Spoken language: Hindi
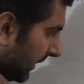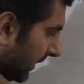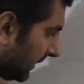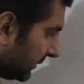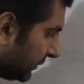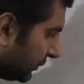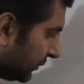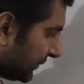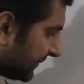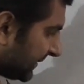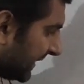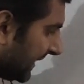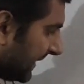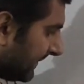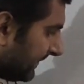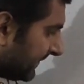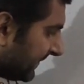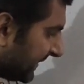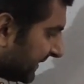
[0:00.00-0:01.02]
और दूसरा
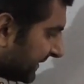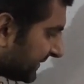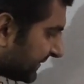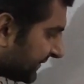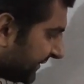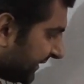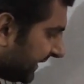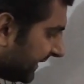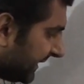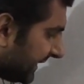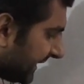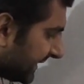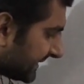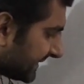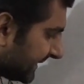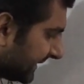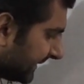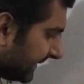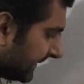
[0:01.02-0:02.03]
स्टीरिक
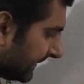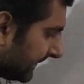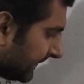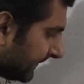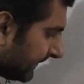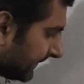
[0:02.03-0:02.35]
एसिड